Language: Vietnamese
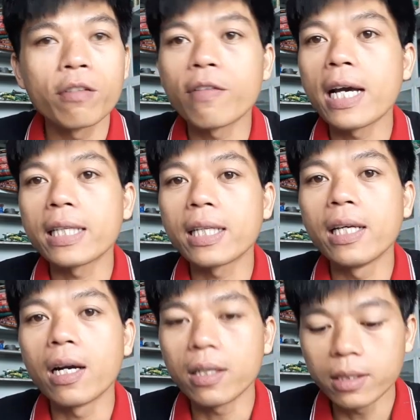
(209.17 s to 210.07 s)
vài
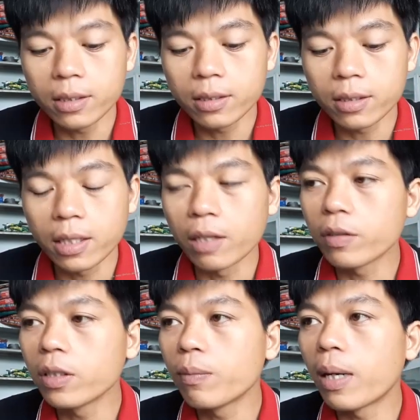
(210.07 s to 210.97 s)
tiếng nếu
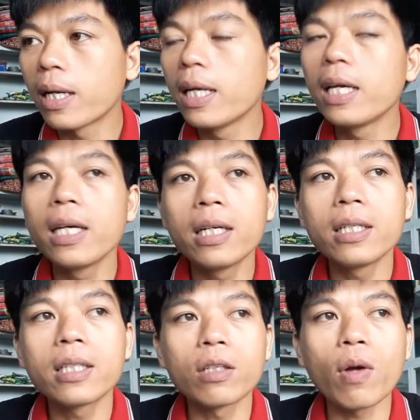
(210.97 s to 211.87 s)
như mà đi
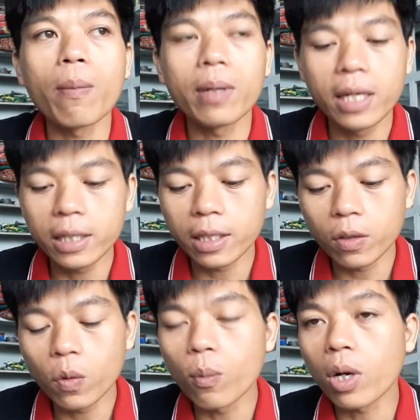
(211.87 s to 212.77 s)
ờ, thỉnh thoảng mới đi thì
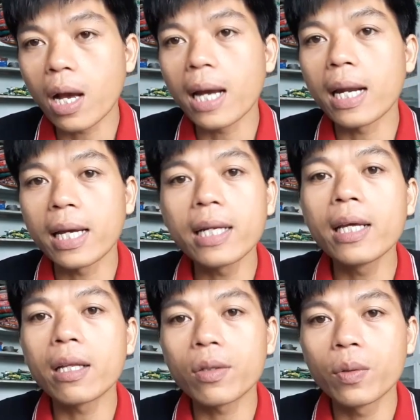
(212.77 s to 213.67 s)
độ một ngày là hết
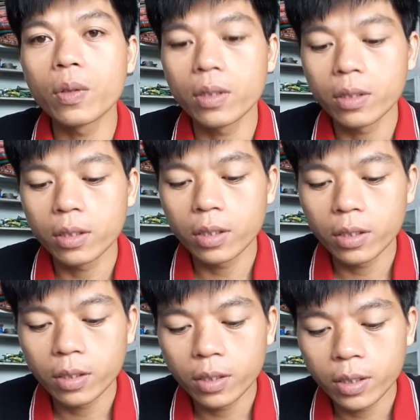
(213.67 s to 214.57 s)
điện thôi
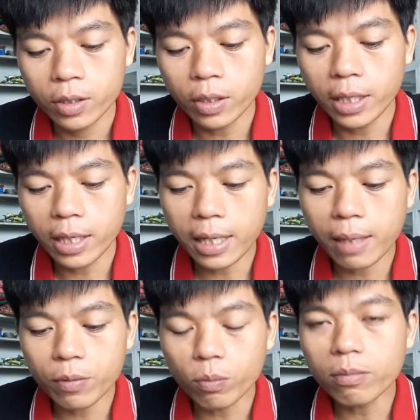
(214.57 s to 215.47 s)
cho nên
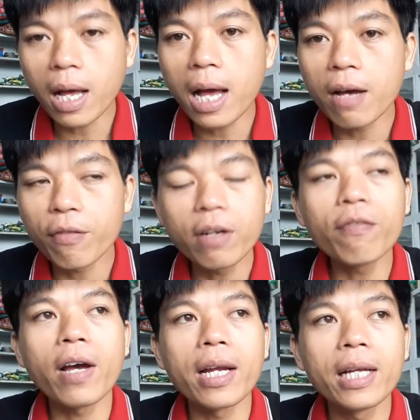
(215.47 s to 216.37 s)
anh em chúng ta vẫn
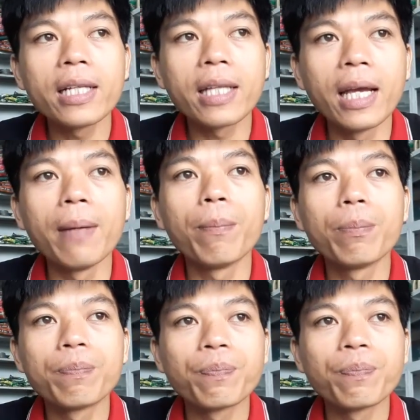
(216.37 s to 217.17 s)
phải đi tìm